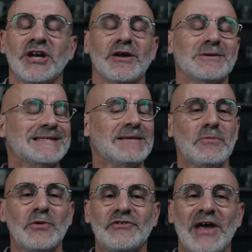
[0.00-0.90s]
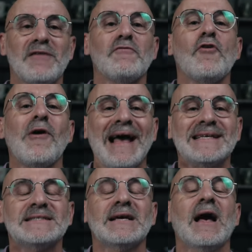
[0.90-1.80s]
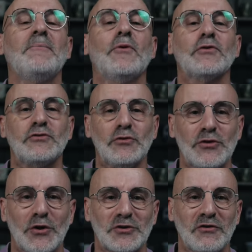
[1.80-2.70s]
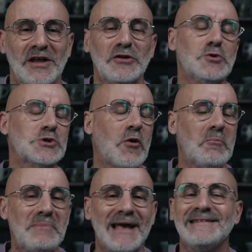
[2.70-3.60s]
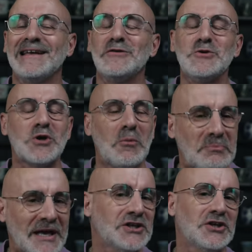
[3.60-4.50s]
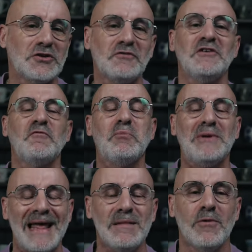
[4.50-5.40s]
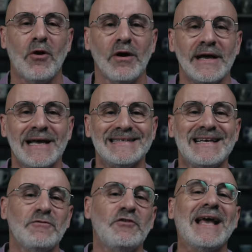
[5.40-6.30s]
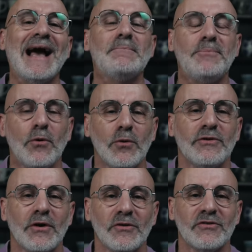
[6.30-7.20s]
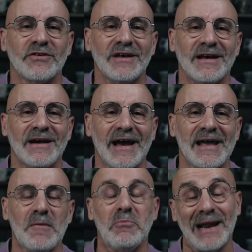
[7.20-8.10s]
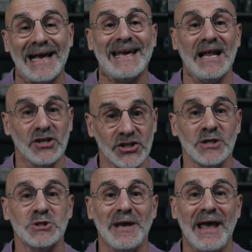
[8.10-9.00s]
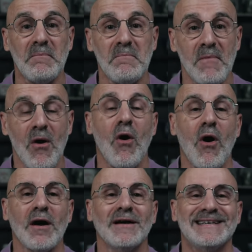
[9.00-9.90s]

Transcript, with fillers: géants, ces montagnes veulent rester là pour toute notre vie, nous embêter, nous empêcher de vivre pleinement cette vie abondante pour laquelle Jésus est mort